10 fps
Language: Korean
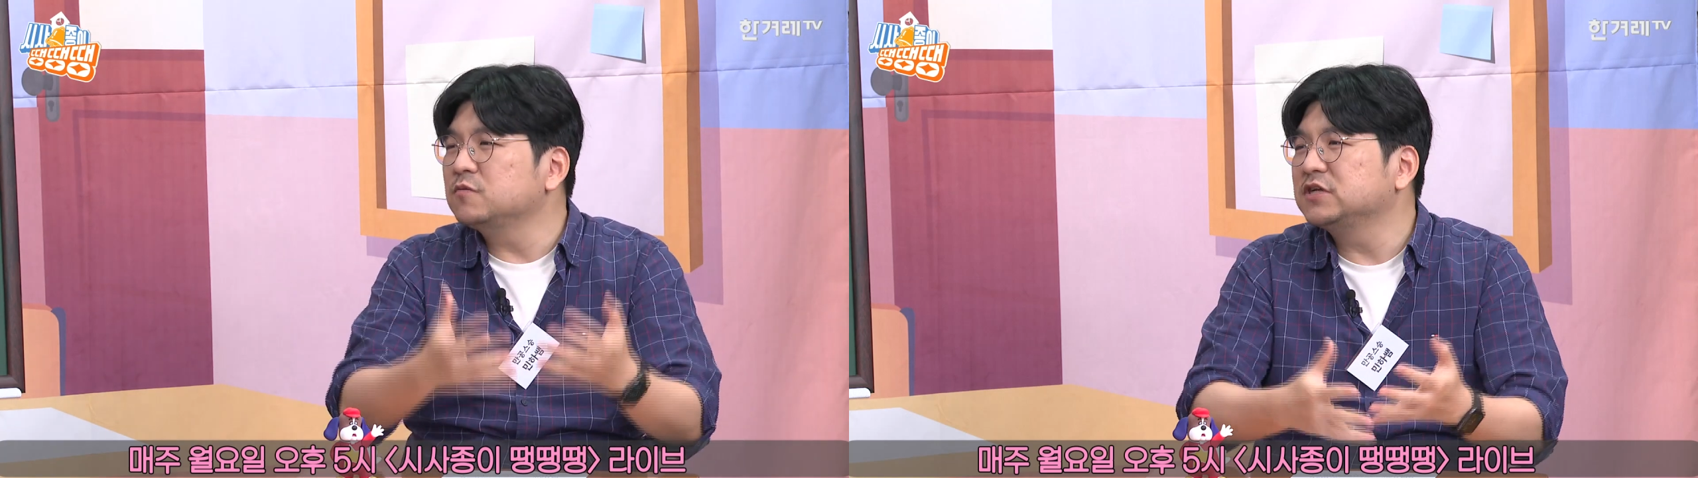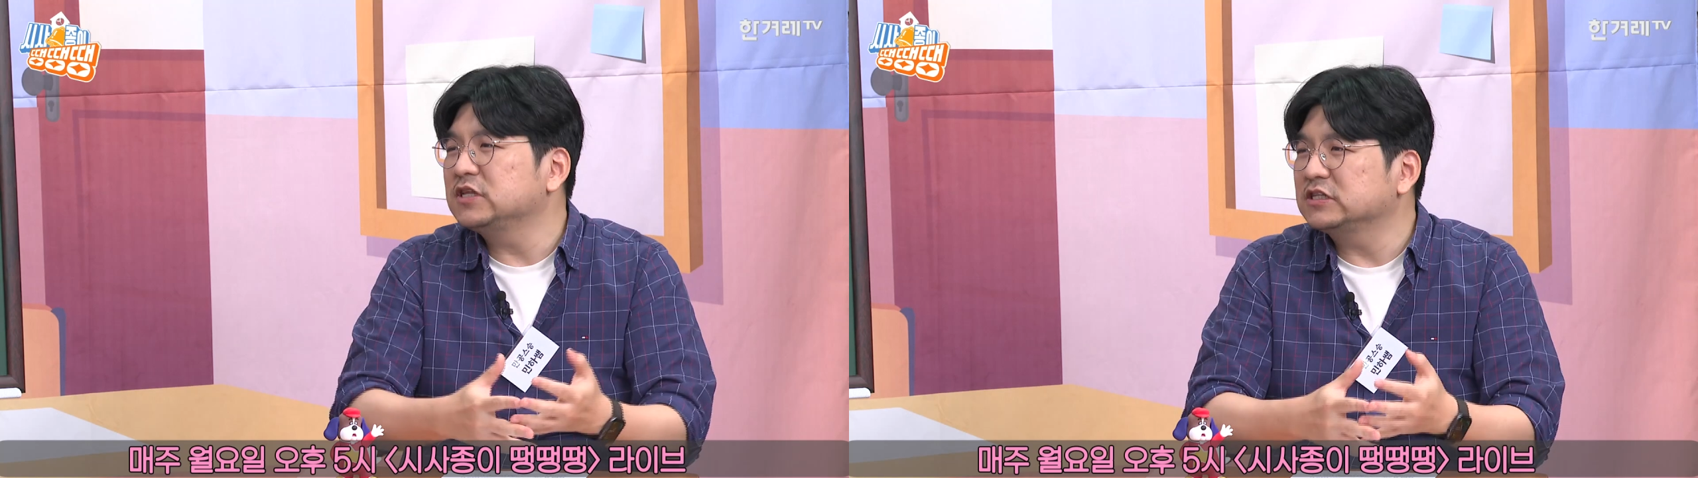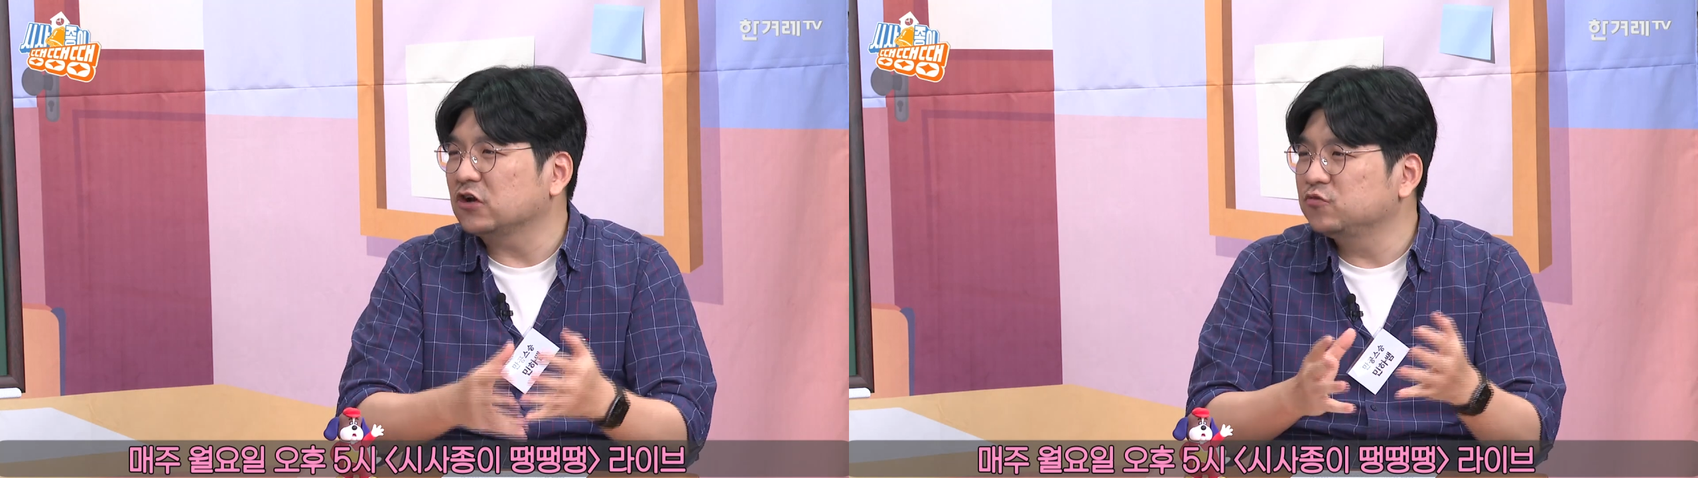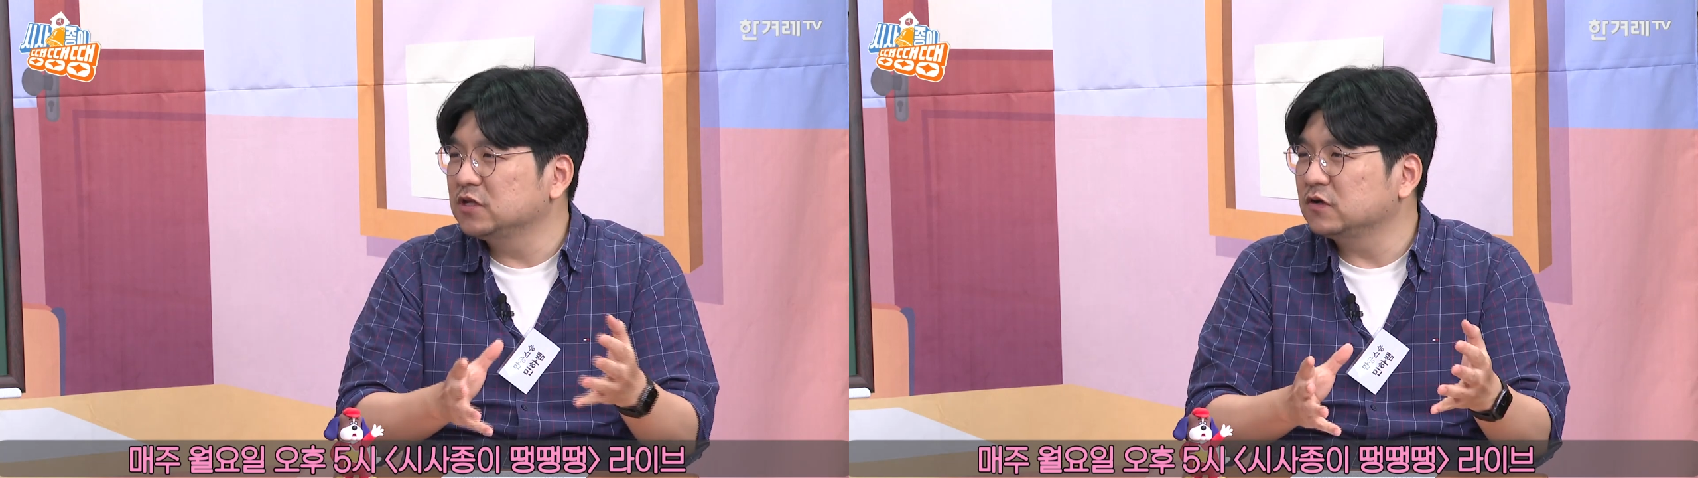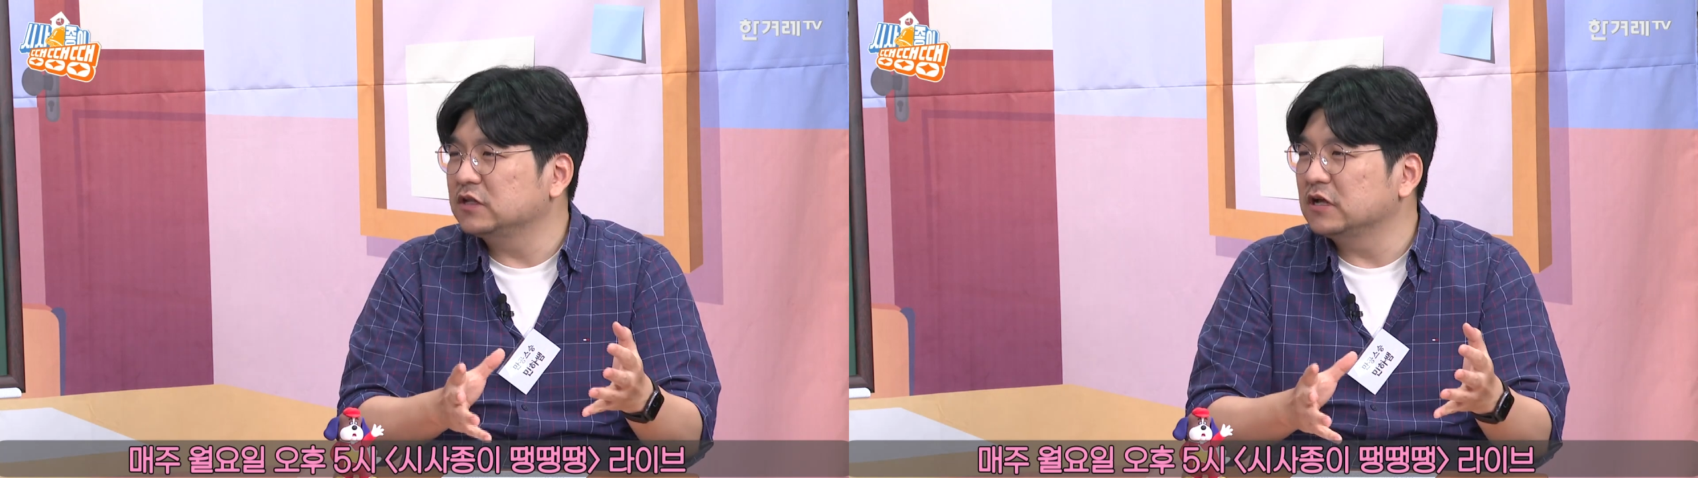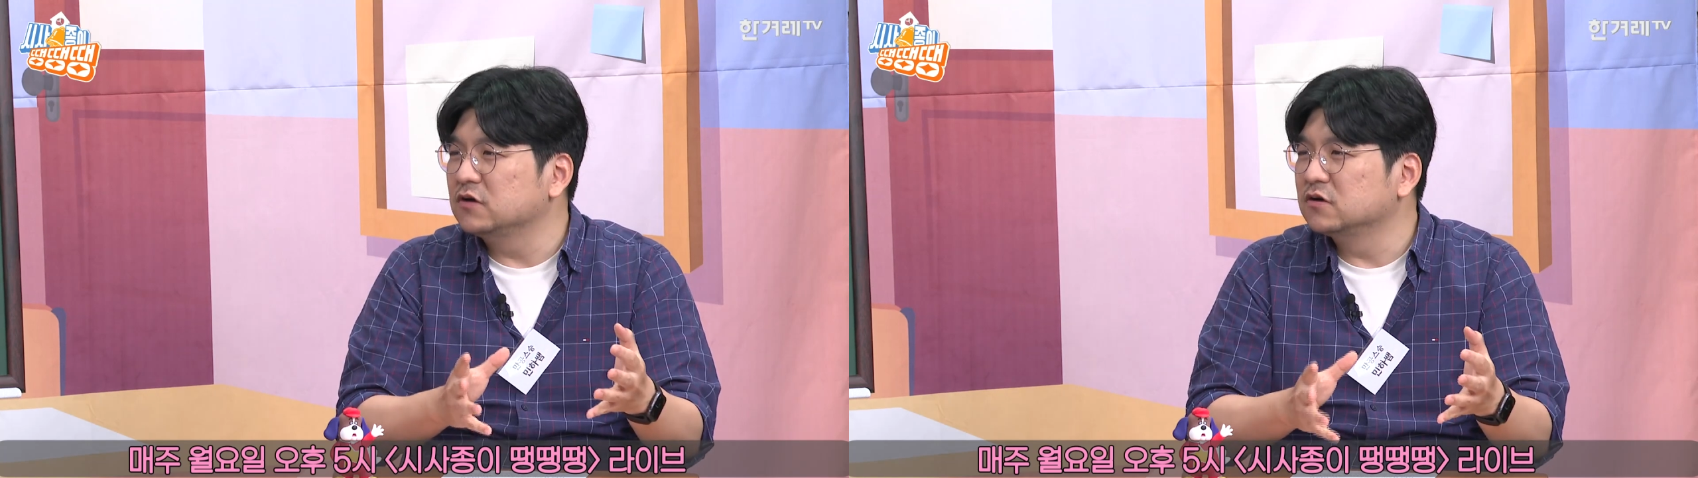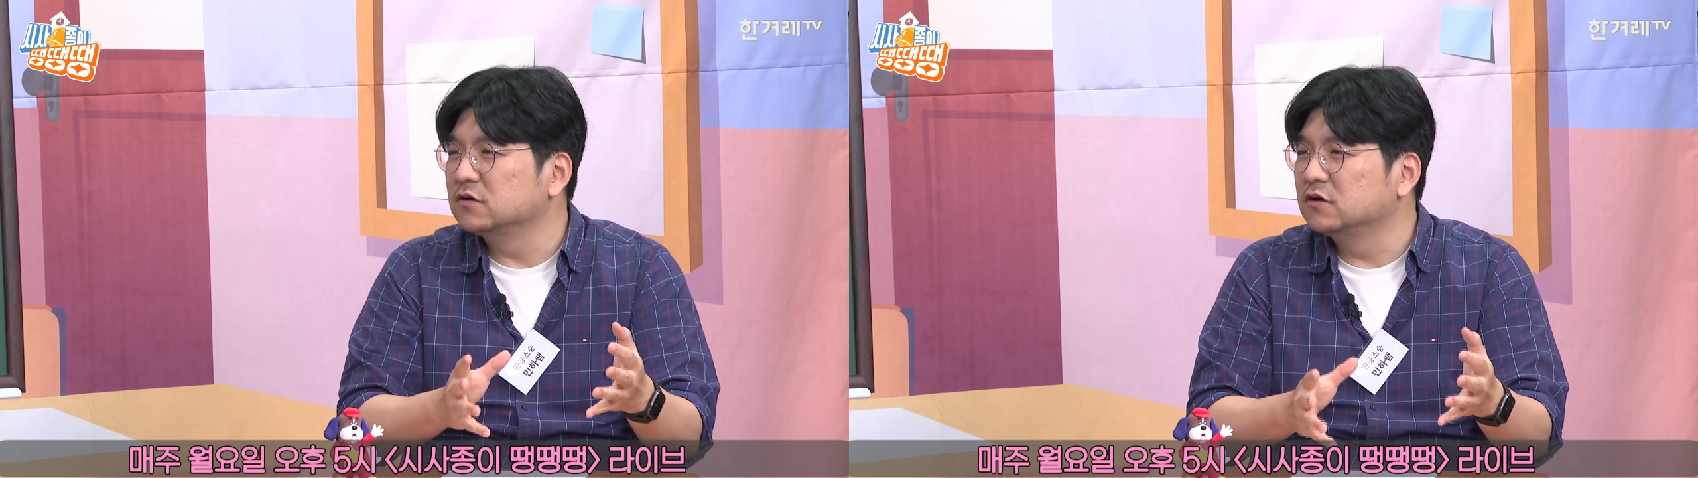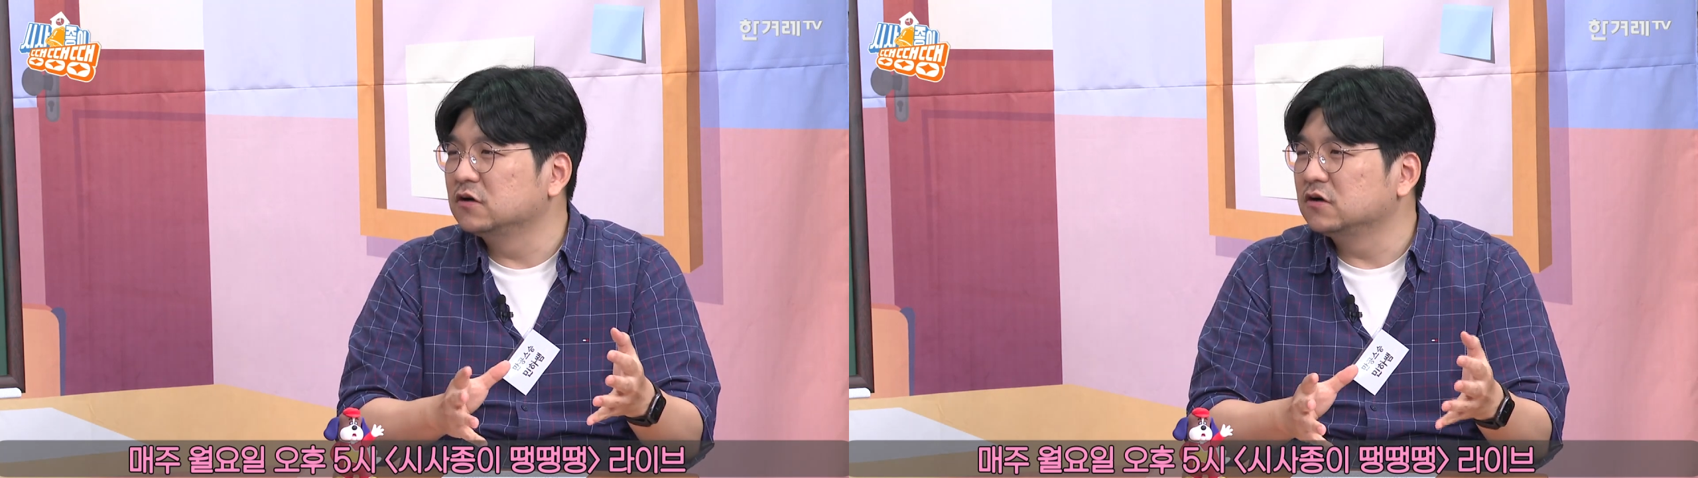범죄에 대한 다큐멘터리나 이런
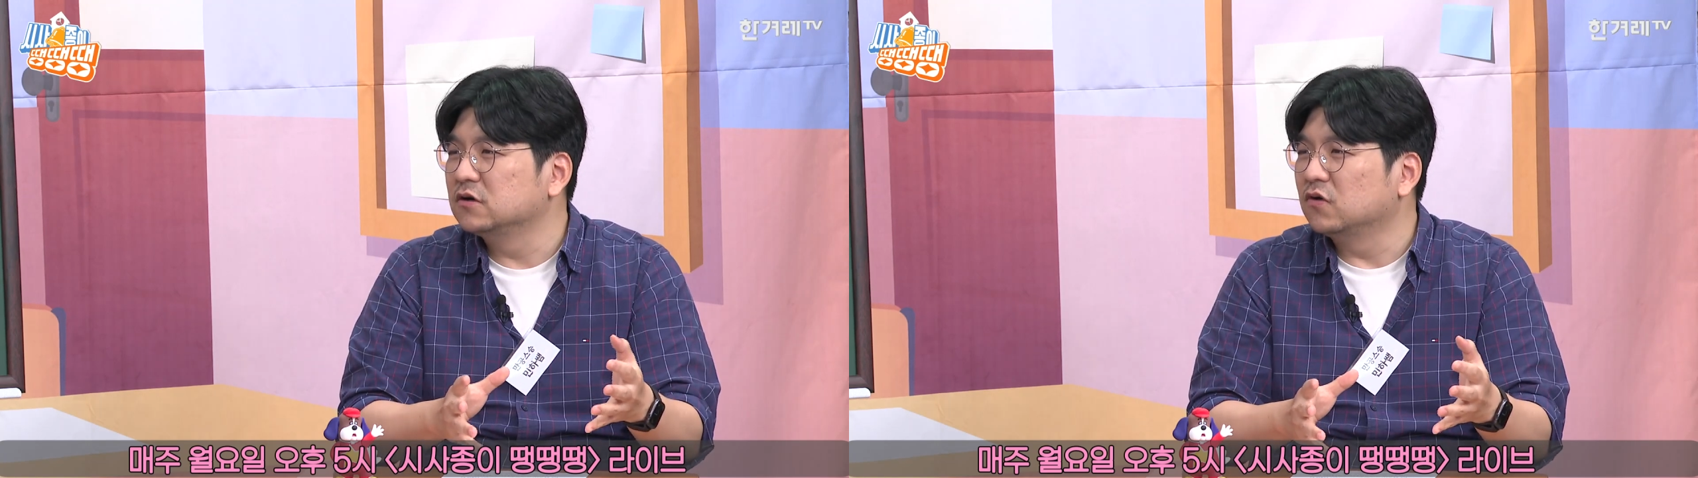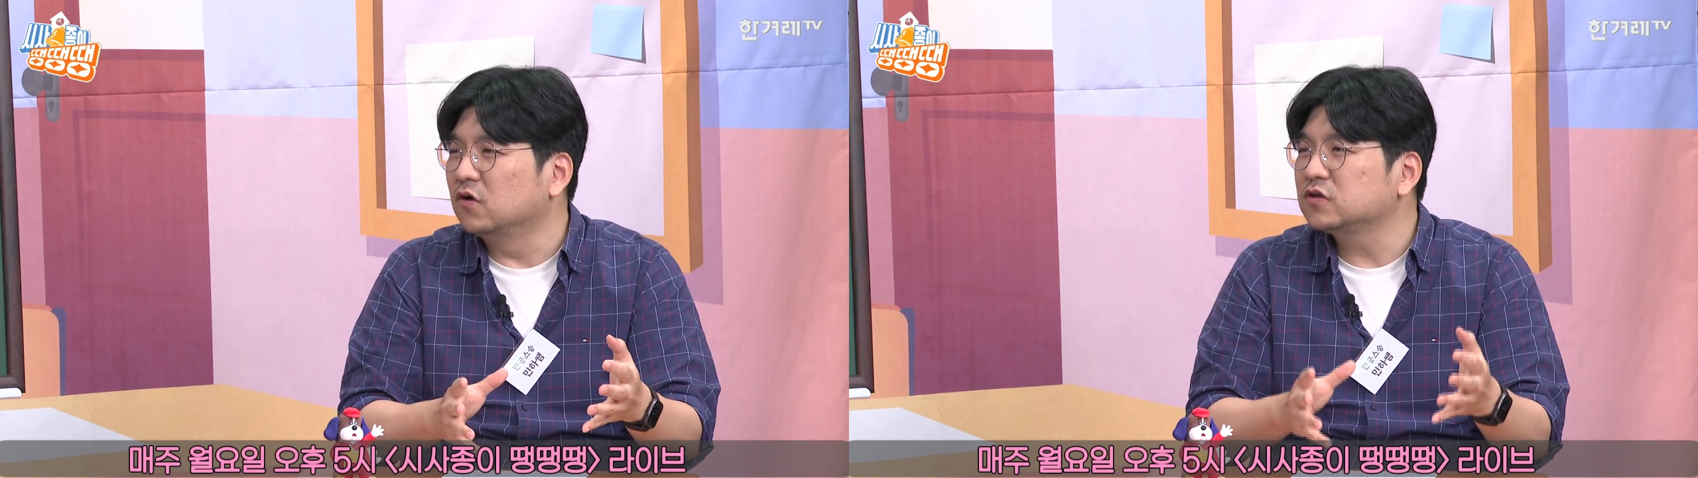거를 네, 네.